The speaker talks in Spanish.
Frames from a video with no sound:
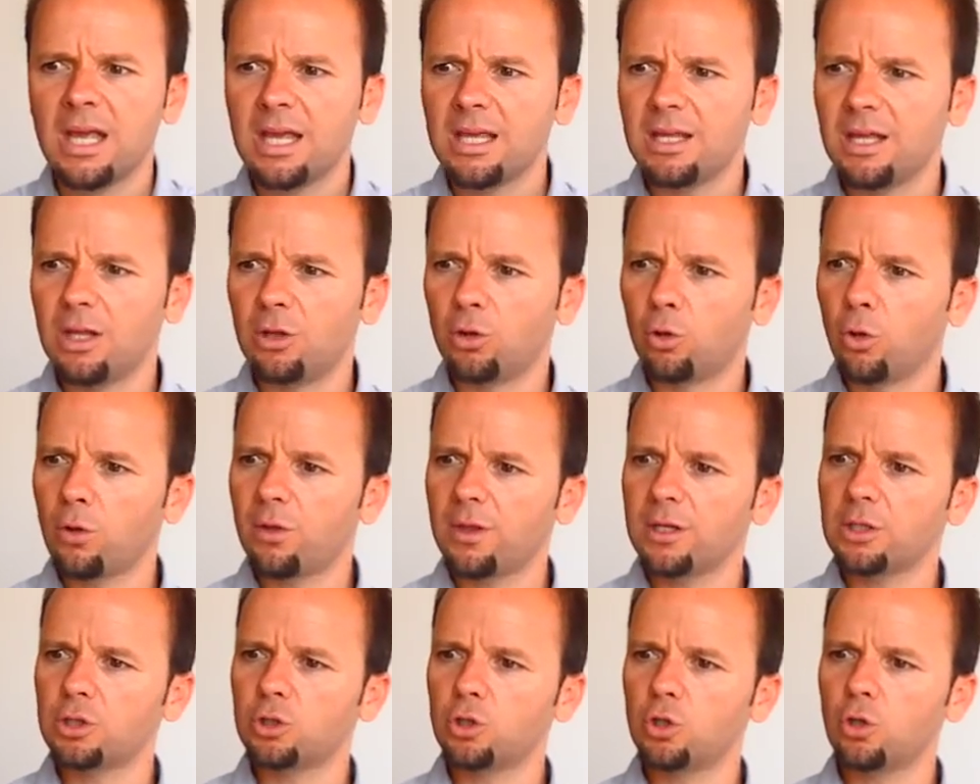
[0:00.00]
Y
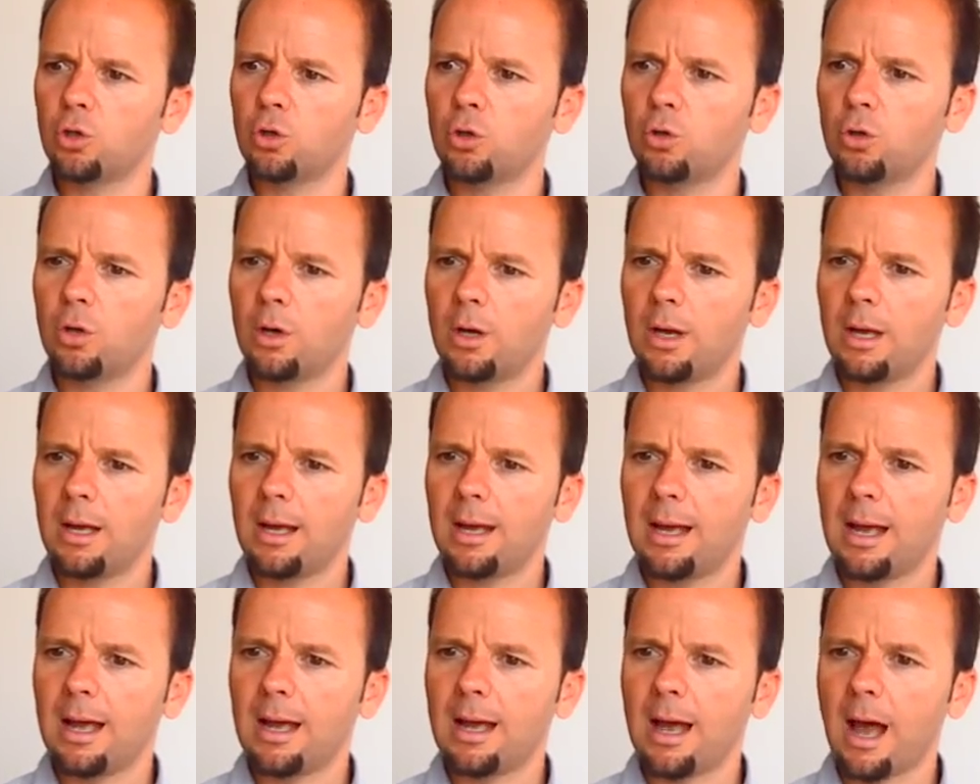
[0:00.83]
entonces yo
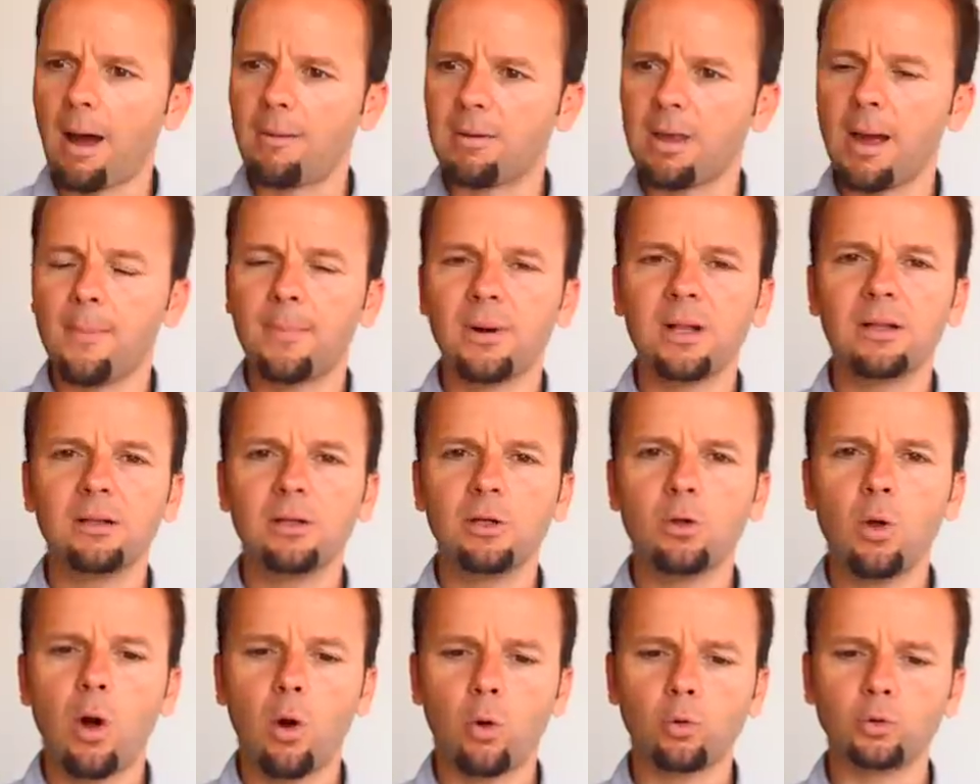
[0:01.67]
había
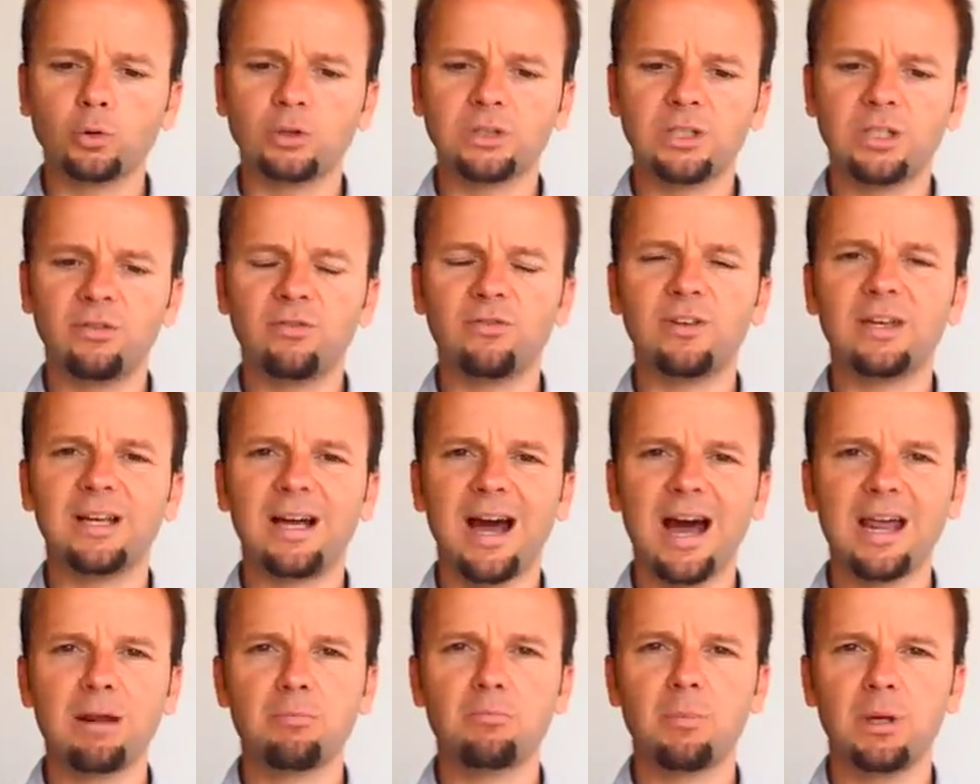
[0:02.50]
aprendido a
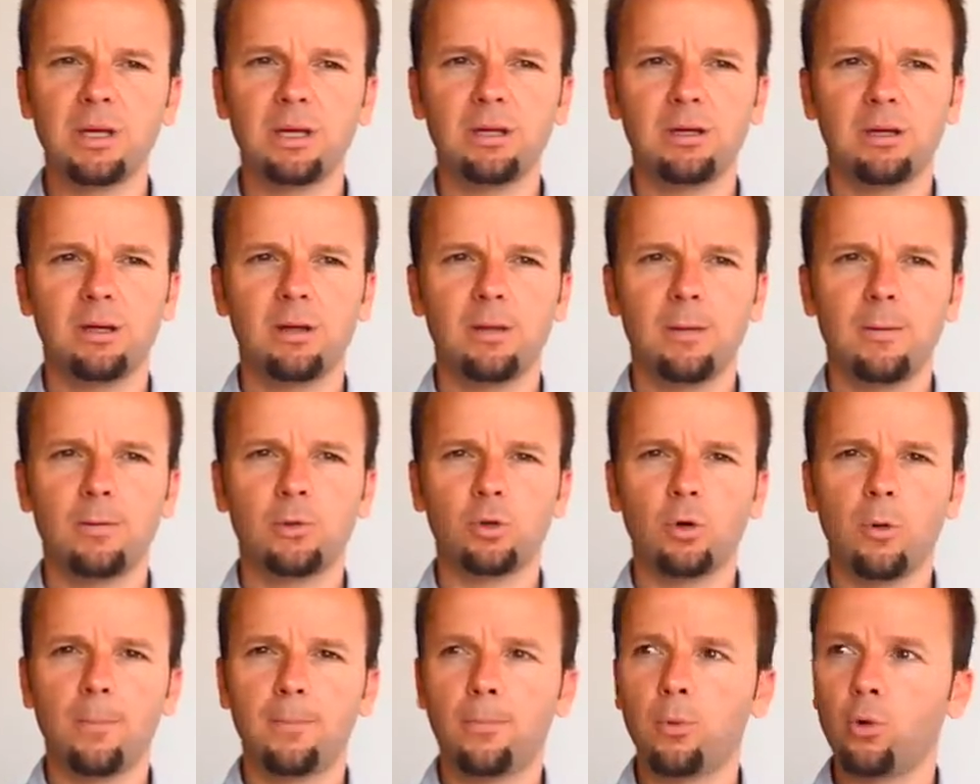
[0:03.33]
justificarme ¿no?